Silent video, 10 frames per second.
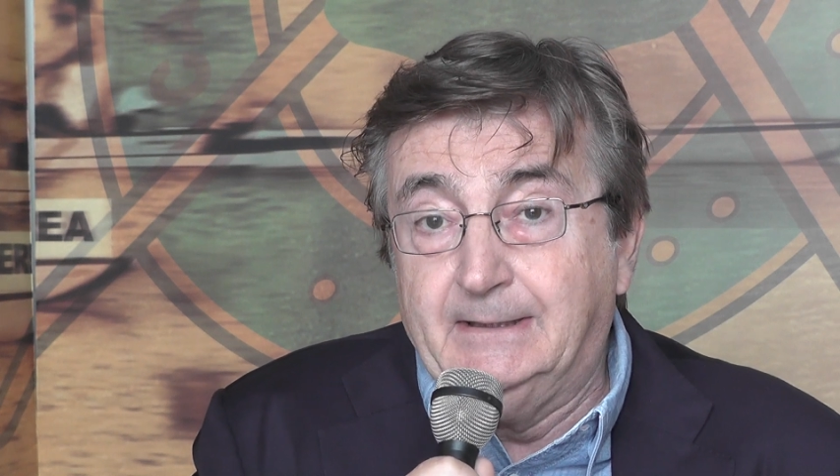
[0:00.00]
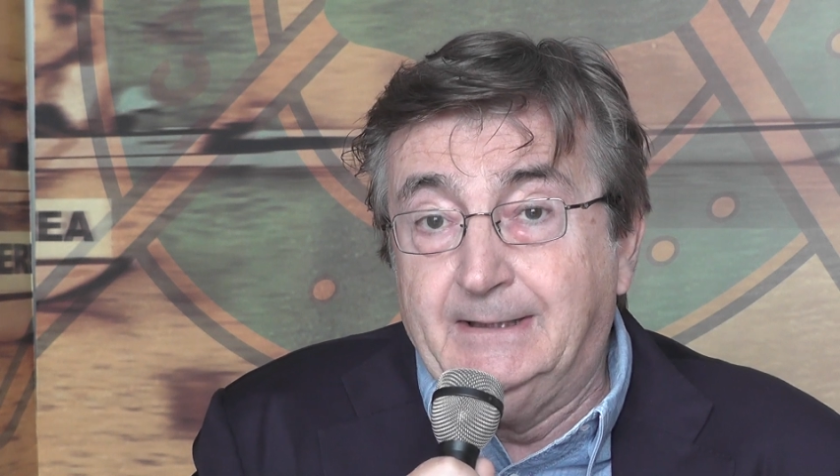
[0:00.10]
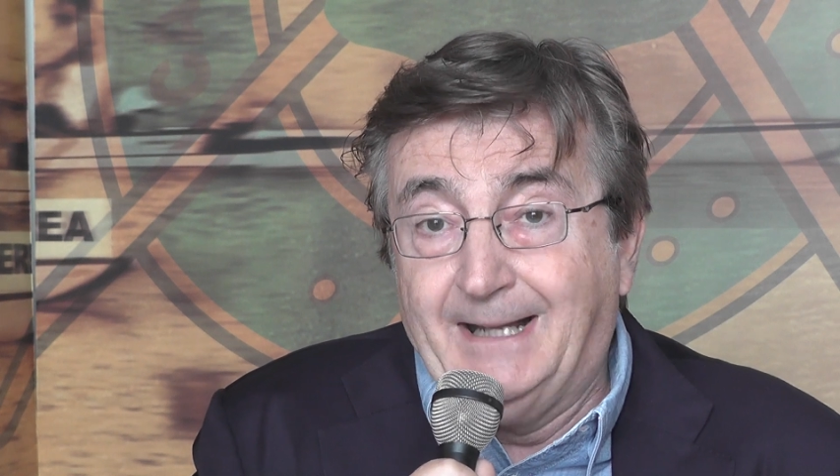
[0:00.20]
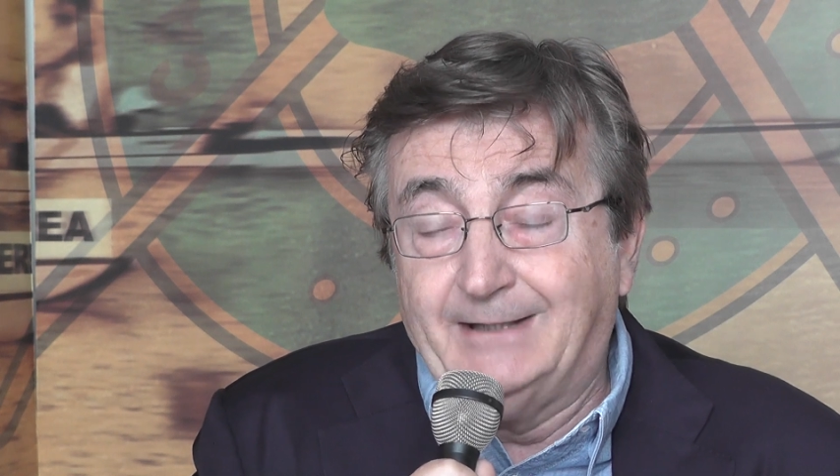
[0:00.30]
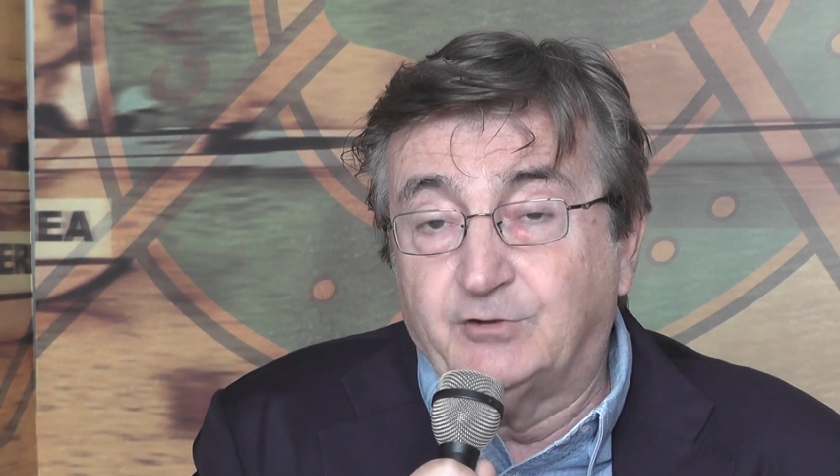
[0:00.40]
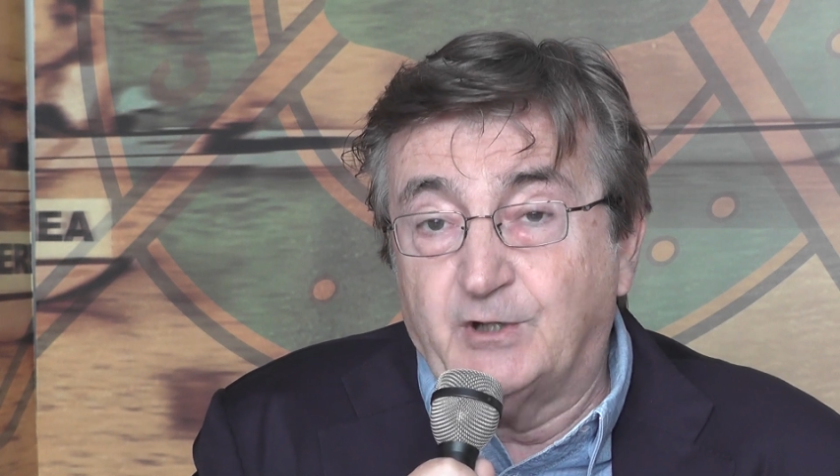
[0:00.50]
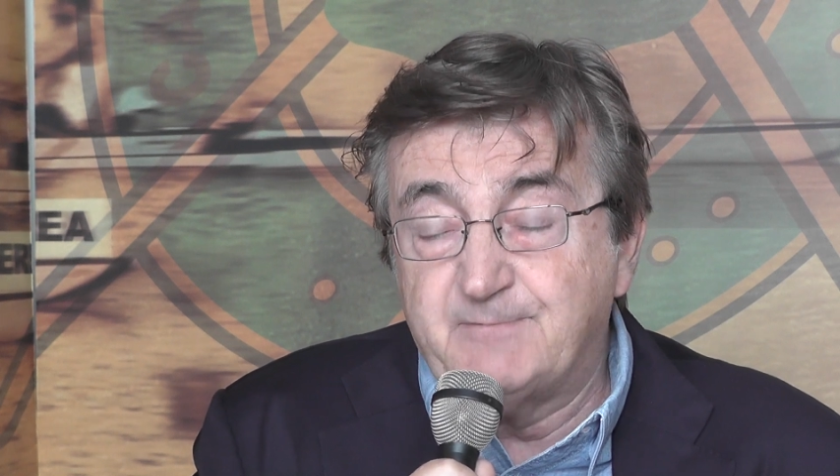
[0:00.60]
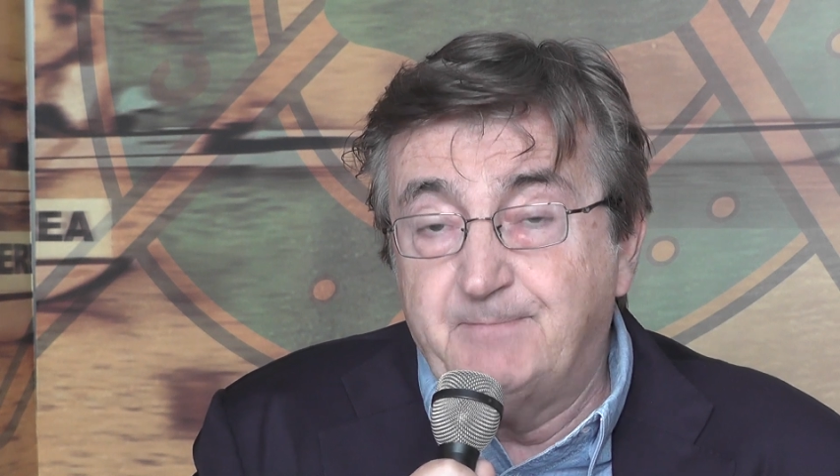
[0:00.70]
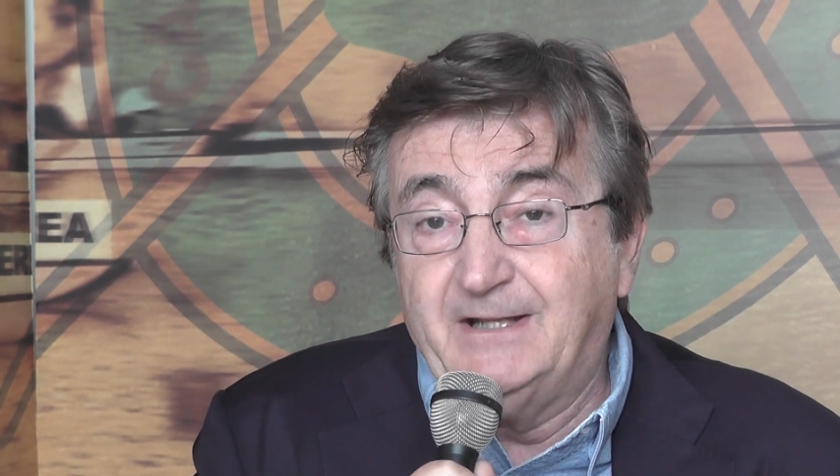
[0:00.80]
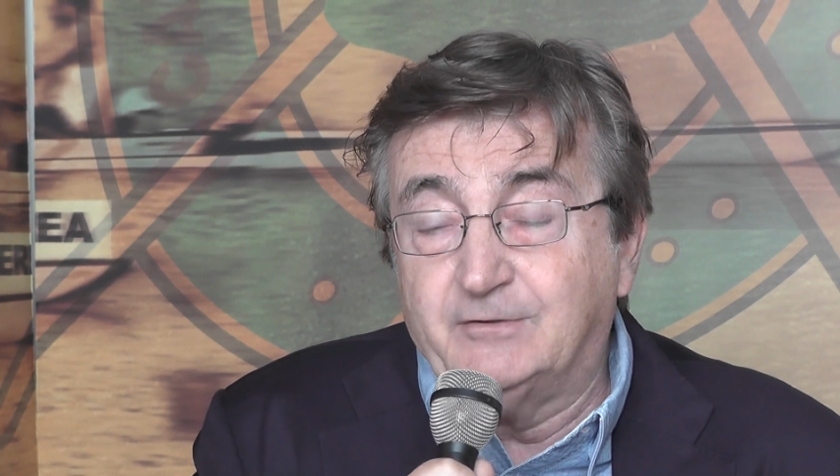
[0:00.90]
l'altro
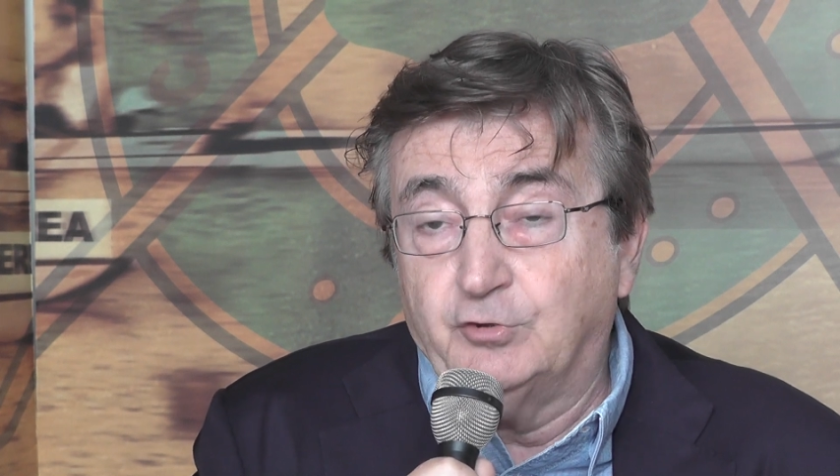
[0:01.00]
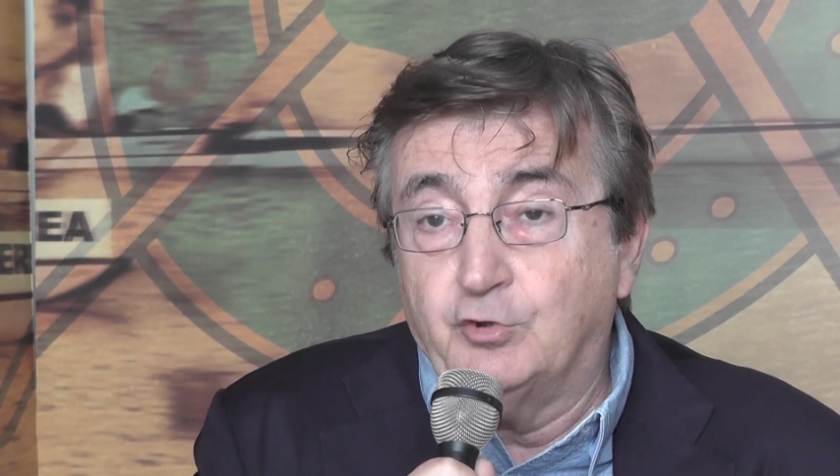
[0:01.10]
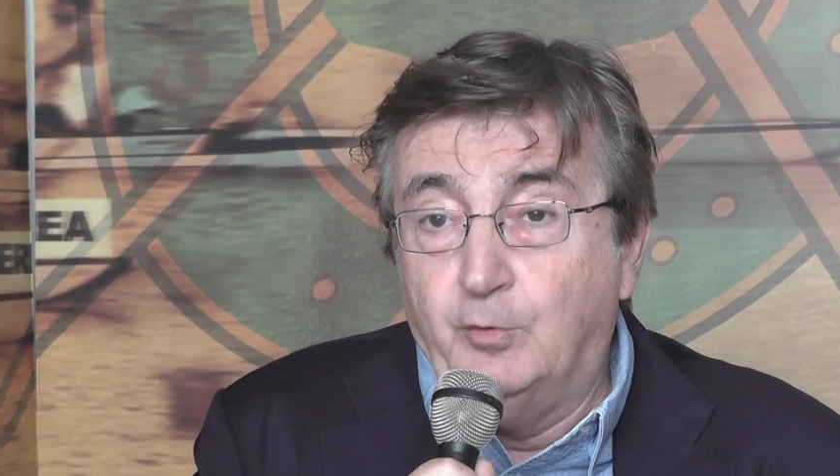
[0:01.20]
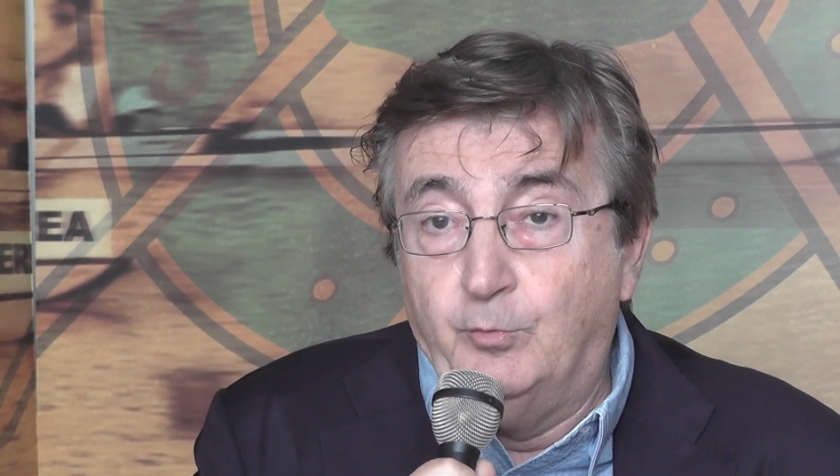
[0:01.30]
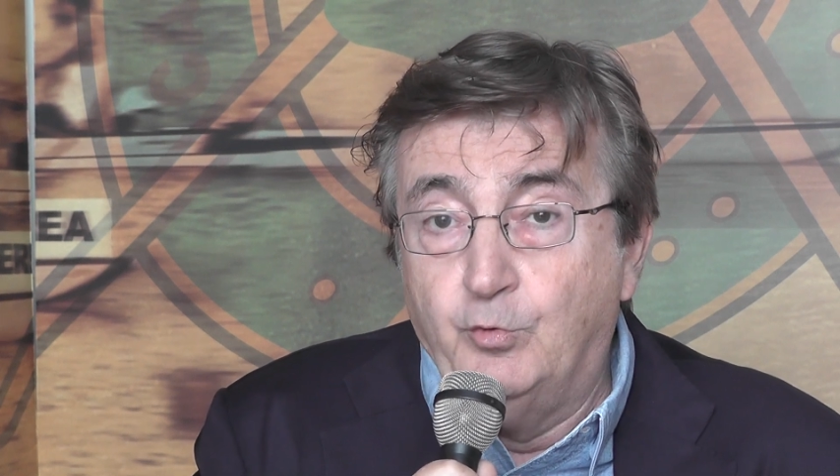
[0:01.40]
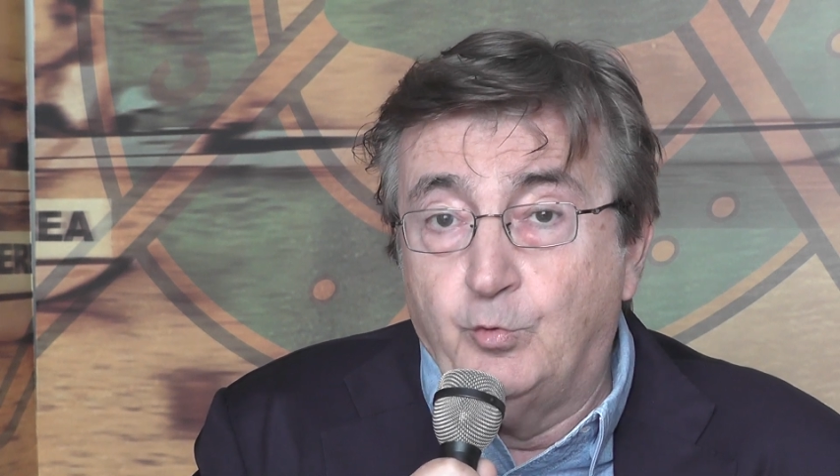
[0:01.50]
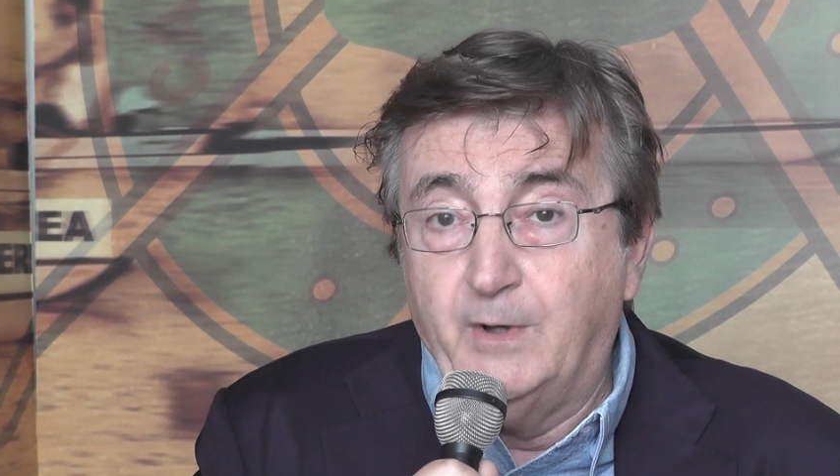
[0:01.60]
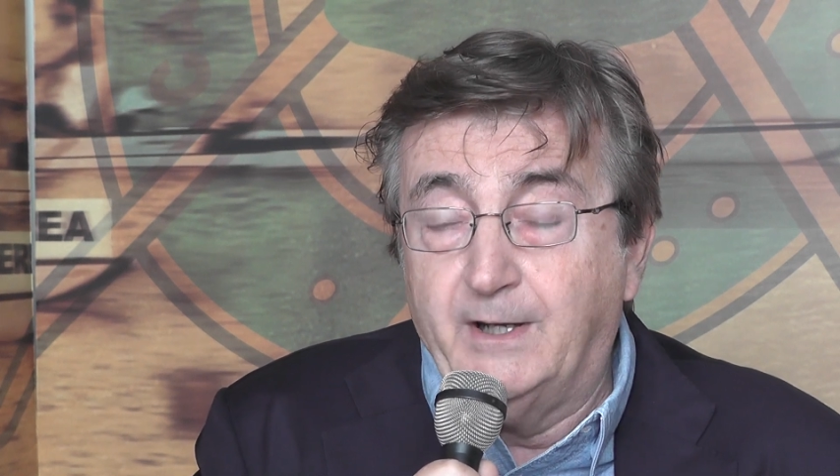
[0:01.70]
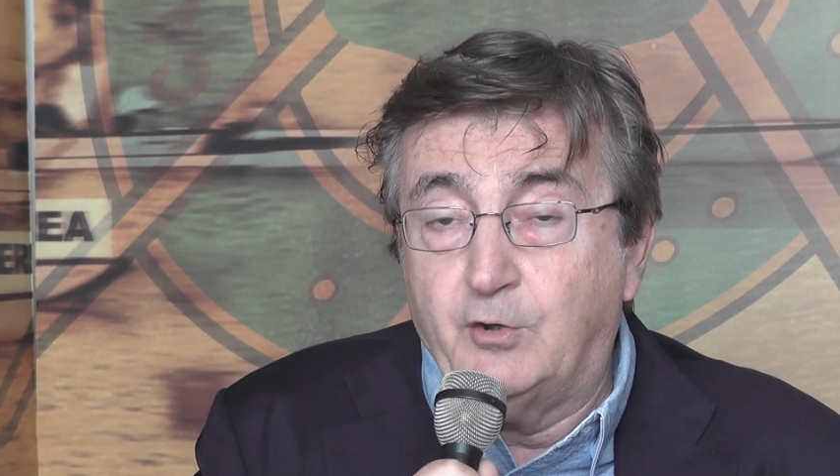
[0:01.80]
aspetto comunque